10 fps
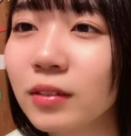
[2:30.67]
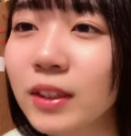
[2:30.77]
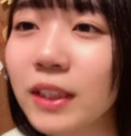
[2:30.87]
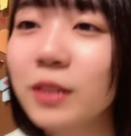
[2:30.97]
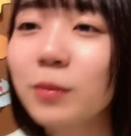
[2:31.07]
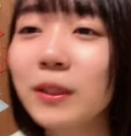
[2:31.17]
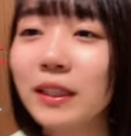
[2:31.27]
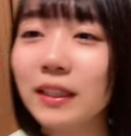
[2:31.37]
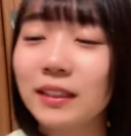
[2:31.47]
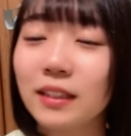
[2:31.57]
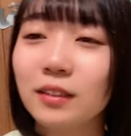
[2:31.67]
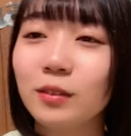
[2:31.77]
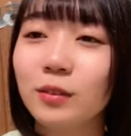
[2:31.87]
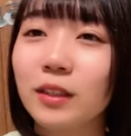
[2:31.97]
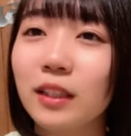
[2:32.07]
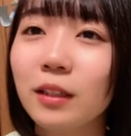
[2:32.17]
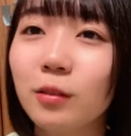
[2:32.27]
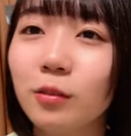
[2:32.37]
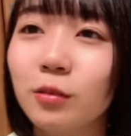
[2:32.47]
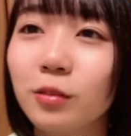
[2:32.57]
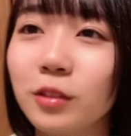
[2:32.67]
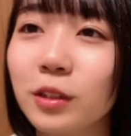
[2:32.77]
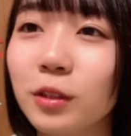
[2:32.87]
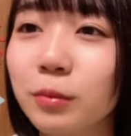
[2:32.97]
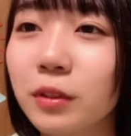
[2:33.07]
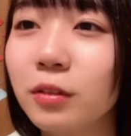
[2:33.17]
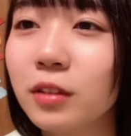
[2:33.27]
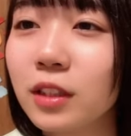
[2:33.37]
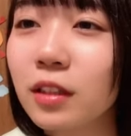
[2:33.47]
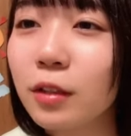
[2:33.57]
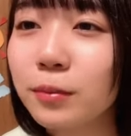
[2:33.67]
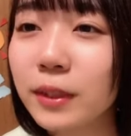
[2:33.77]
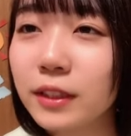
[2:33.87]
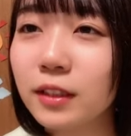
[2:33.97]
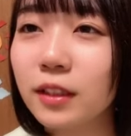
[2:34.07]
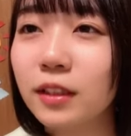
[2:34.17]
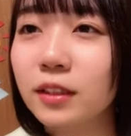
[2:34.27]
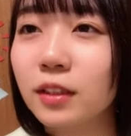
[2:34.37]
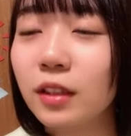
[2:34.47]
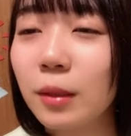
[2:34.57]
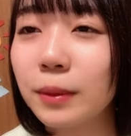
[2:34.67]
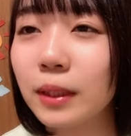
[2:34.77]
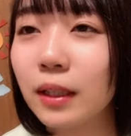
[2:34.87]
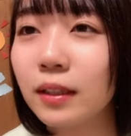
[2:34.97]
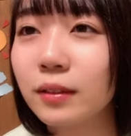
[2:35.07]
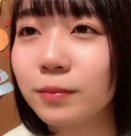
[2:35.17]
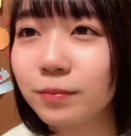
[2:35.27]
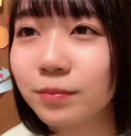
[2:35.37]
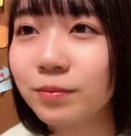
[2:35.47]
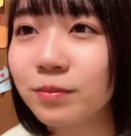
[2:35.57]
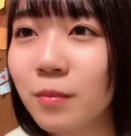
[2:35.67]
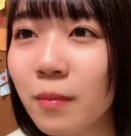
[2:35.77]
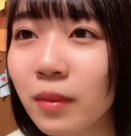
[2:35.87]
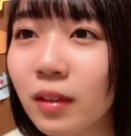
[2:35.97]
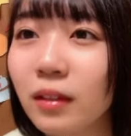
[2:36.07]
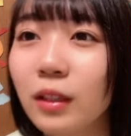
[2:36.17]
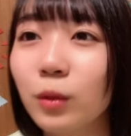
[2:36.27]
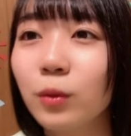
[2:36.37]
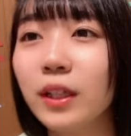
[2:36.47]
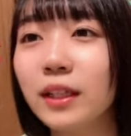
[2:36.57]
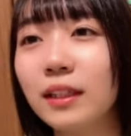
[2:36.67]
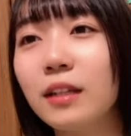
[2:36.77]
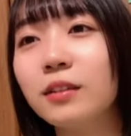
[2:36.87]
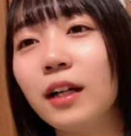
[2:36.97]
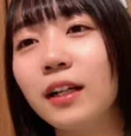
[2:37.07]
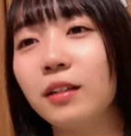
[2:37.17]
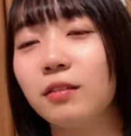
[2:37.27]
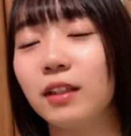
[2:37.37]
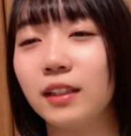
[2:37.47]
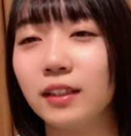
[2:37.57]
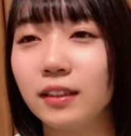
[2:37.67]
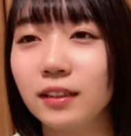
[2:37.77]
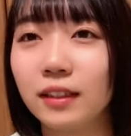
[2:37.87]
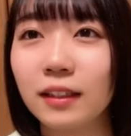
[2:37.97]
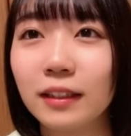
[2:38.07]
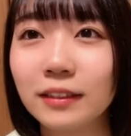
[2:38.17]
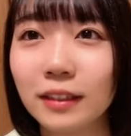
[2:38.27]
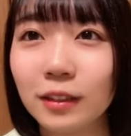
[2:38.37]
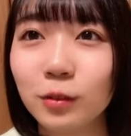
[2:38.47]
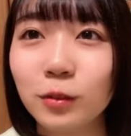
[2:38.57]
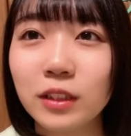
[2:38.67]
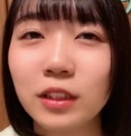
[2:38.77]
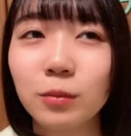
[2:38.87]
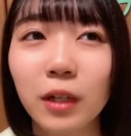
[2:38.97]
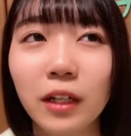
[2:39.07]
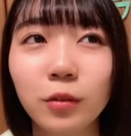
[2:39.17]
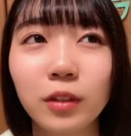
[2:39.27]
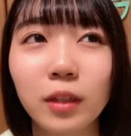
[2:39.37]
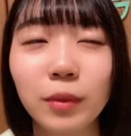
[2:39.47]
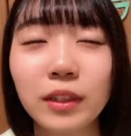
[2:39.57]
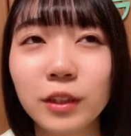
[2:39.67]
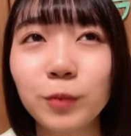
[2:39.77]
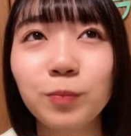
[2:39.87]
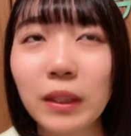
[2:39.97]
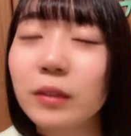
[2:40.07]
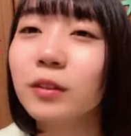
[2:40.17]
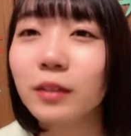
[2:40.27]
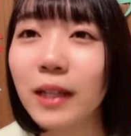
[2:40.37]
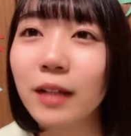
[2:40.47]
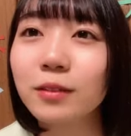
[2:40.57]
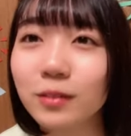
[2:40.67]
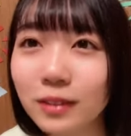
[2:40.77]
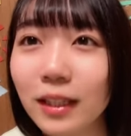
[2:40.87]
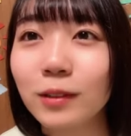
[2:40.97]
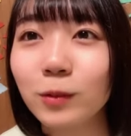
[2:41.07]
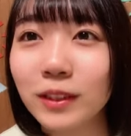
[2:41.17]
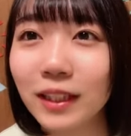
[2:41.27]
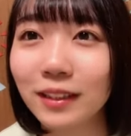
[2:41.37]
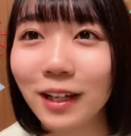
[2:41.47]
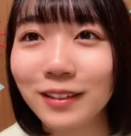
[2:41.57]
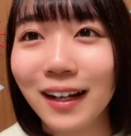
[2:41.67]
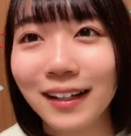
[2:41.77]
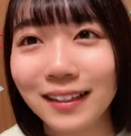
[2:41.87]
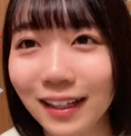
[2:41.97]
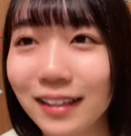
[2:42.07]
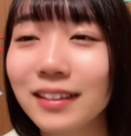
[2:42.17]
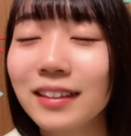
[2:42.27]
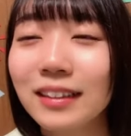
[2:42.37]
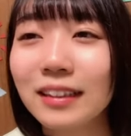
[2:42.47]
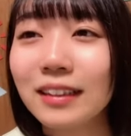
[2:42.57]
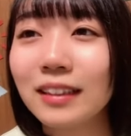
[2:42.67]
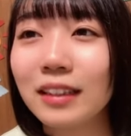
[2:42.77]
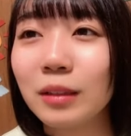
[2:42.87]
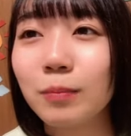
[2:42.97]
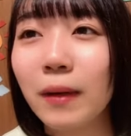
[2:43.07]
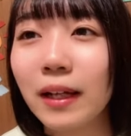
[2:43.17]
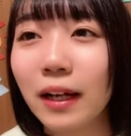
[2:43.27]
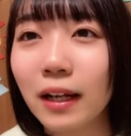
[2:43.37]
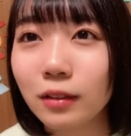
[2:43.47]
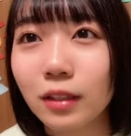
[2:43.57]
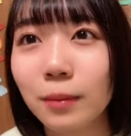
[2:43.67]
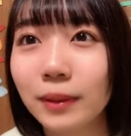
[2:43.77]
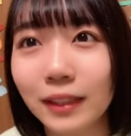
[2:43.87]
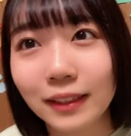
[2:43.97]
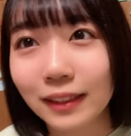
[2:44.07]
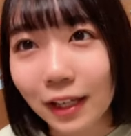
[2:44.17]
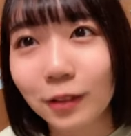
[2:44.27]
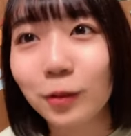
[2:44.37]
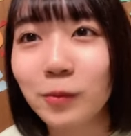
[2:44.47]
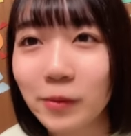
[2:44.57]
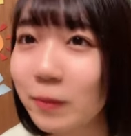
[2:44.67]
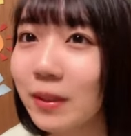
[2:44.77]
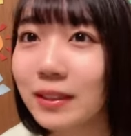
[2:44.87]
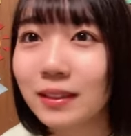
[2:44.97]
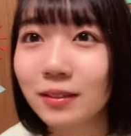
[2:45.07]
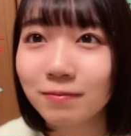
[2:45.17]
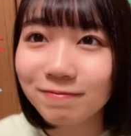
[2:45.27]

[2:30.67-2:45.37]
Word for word: シャチモナカさんの栗きんとんとスイートポテト絶対うまいじゃないですか食べたいオリエンタルカレーの秋いや中坂のお家にもかれこれ今20パックくらいあるのでオリエンタルカレーがいっぱいカレーを食べていきたいと思います